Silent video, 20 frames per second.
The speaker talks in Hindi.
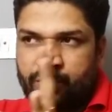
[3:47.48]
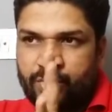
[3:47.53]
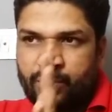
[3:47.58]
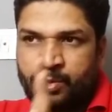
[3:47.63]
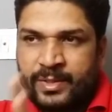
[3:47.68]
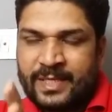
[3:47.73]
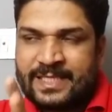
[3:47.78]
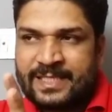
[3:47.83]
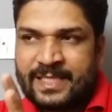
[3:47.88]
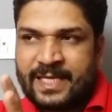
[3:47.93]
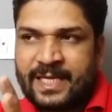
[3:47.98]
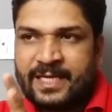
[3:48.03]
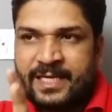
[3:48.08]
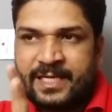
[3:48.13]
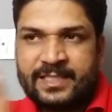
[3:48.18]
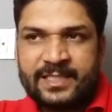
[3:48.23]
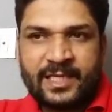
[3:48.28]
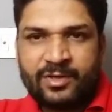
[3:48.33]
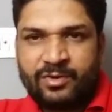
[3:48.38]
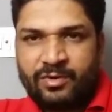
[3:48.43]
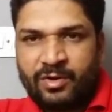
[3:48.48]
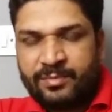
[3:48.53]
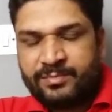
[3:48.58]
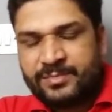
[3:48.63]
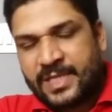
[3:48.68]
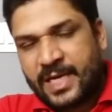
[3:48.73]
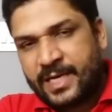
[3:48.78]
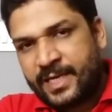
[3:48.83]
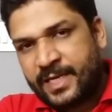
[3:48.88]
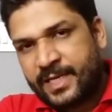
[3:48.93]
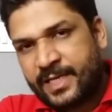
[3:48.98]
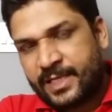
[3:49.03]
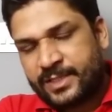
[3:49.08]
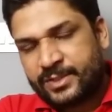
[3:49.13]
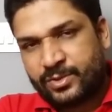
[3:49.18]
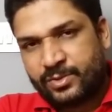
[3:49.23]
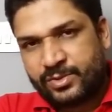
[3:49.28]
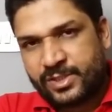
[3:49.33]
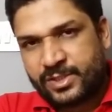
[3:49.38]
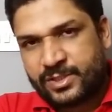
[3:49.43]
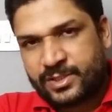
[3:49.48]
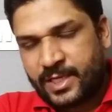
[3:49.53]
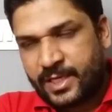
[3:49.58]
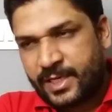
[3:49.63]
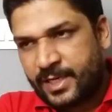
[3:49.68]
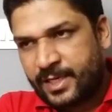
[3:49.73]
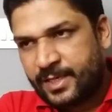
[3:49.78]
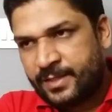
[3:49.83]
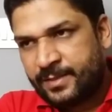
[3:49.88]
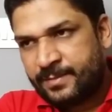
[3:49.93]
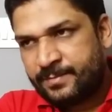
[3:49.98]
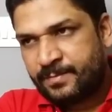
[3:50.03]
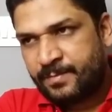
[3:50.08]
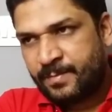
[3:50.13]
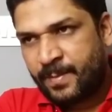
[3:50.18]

तो इसके रीज़न को हम जानने की आज कोशिश करेंगे